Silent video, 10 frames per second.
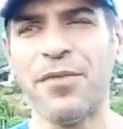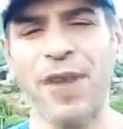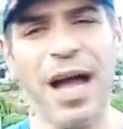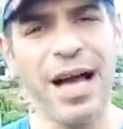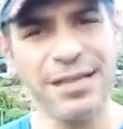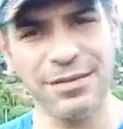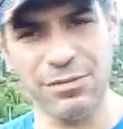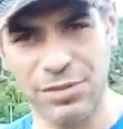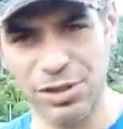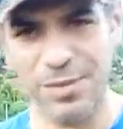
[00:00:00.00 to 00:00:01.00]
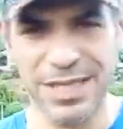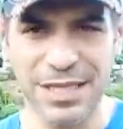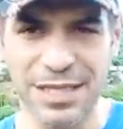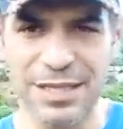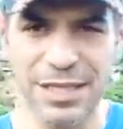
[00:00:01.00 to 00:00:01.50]
فهنخش
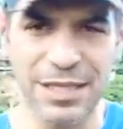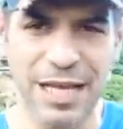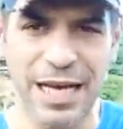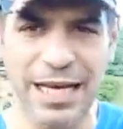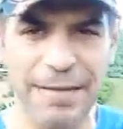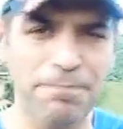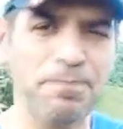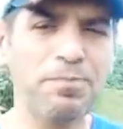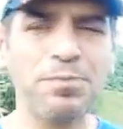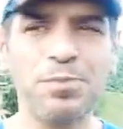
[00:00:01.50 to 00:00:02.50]
بس نتكن ده على جنب